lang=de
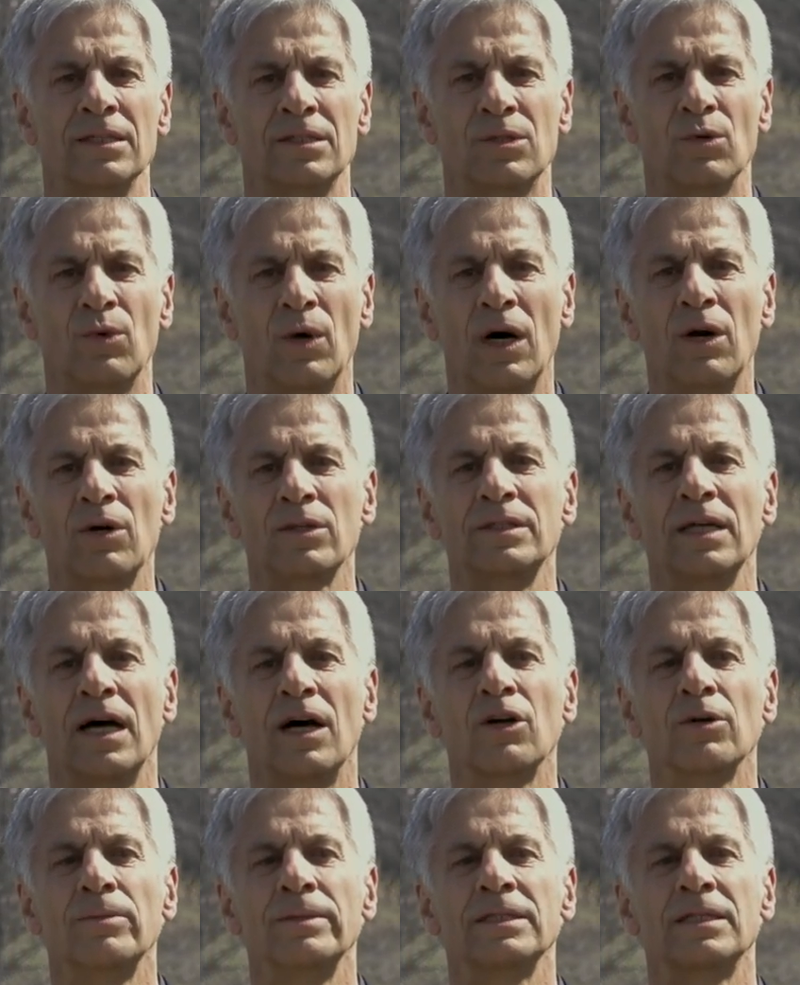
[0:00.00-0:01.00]
So auch die
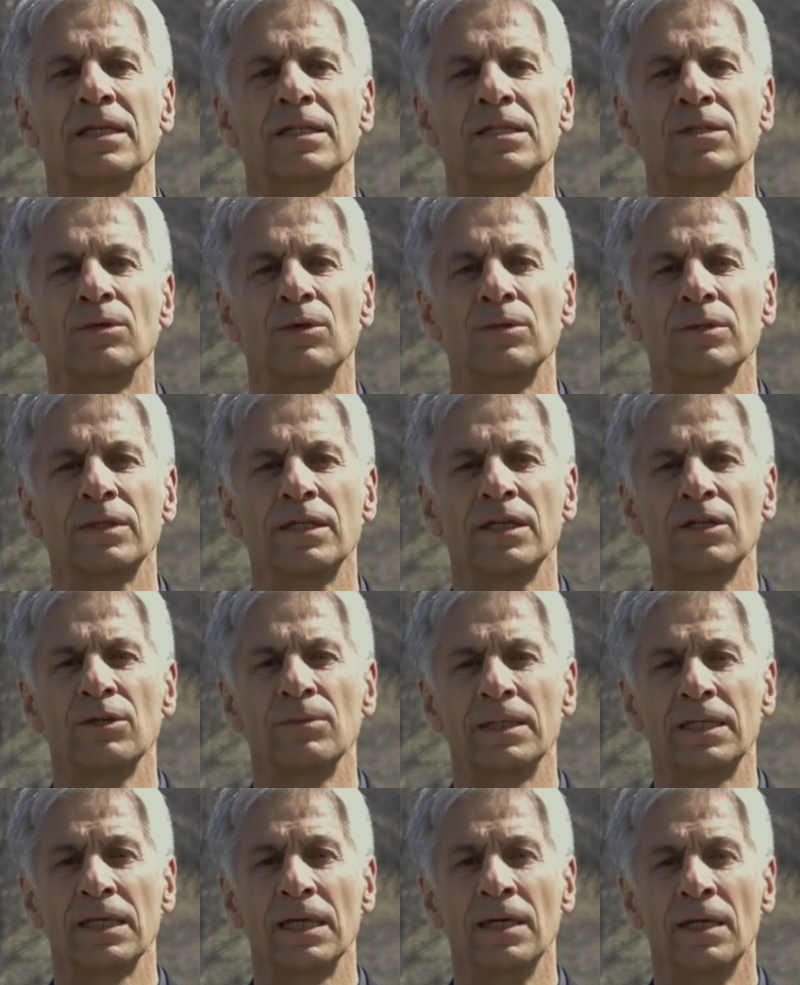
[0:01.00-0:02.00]
Argumentation
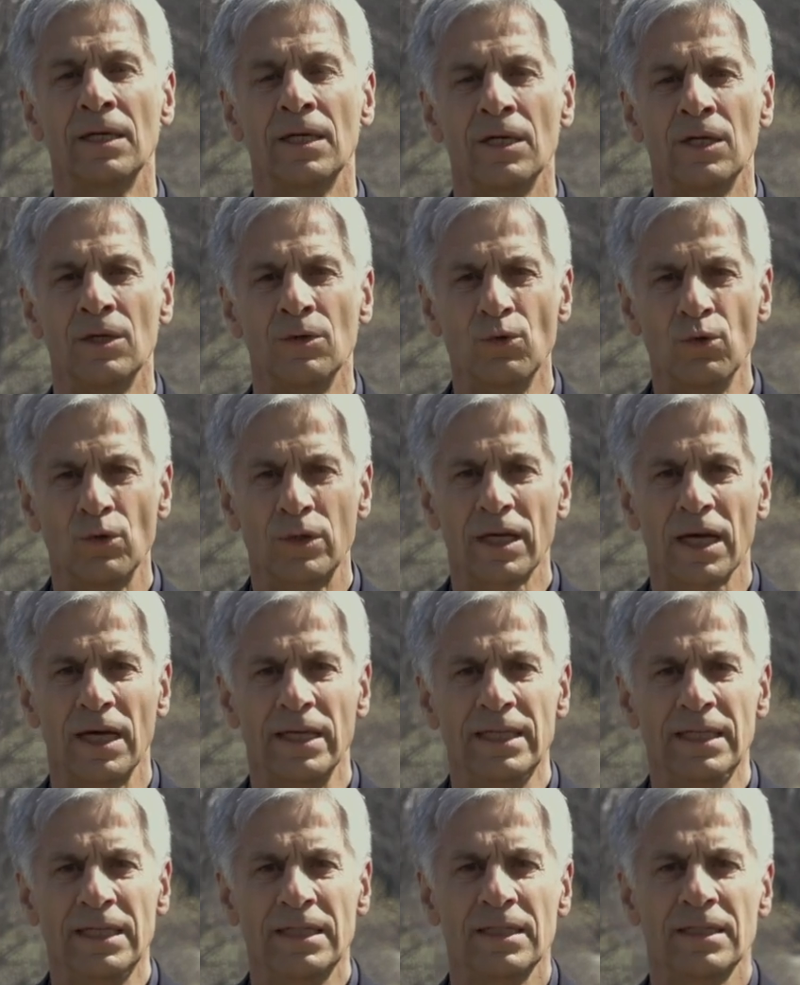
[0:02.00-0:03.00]
gegenüber der
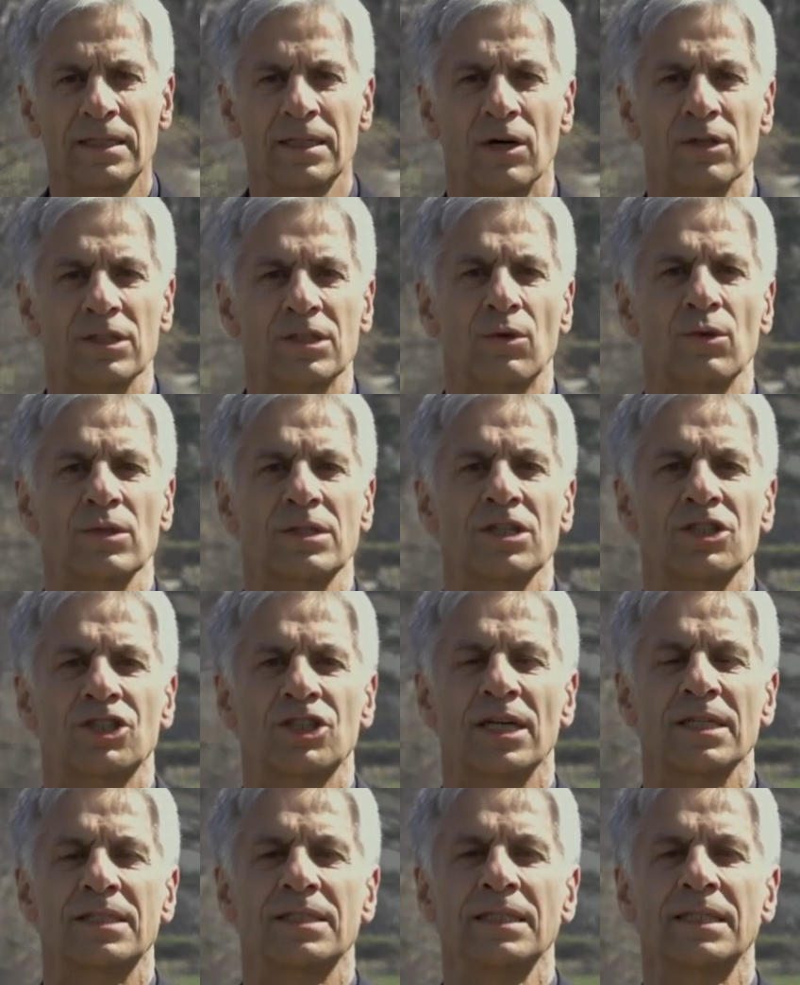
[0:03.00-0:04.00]
Ukraine, die aus
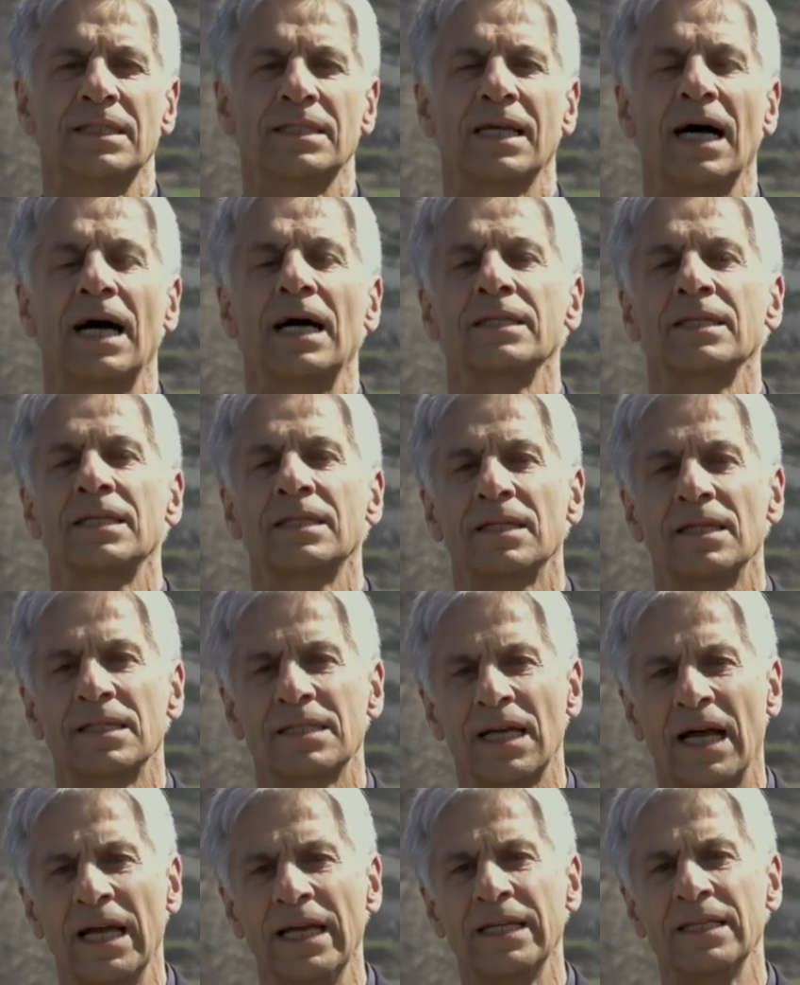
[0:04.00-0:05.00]
russischer Sicht gar nicht
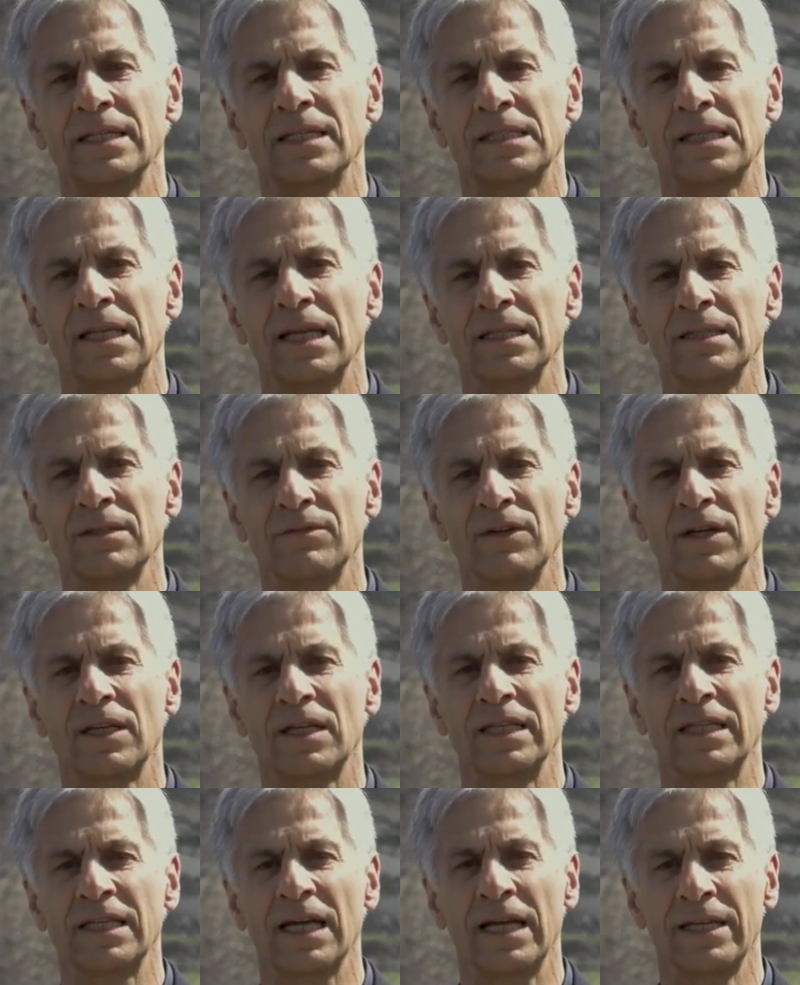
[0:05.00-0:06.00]
als eigenes Land
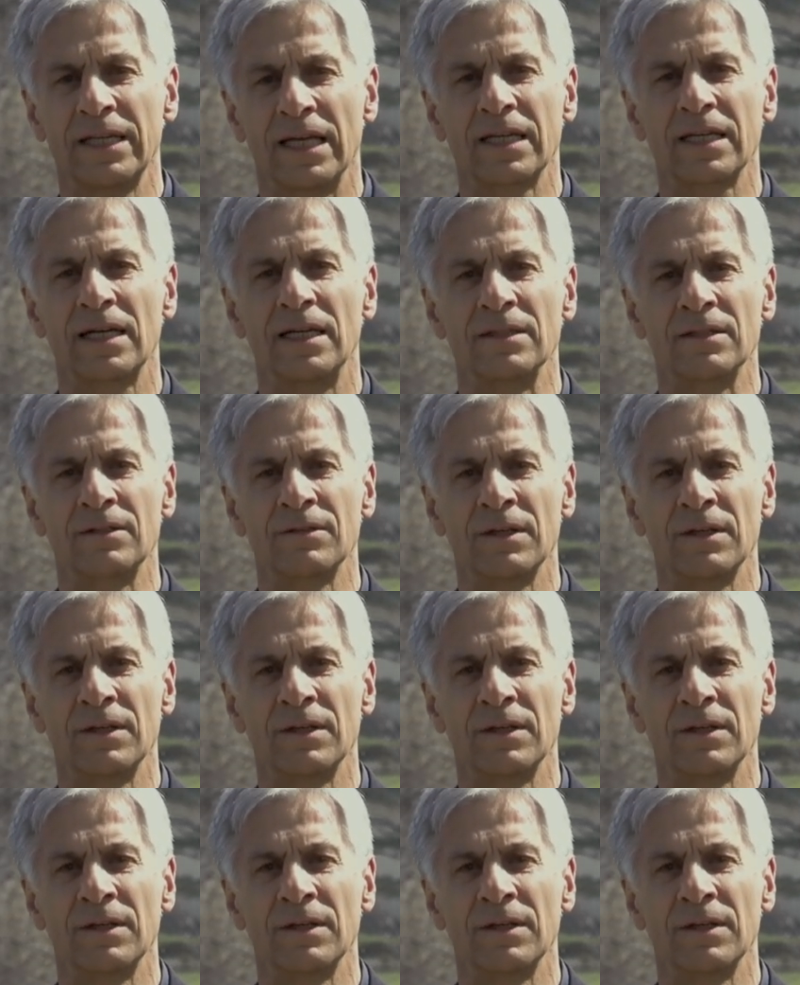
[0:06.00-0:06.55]
wirklich anerkannt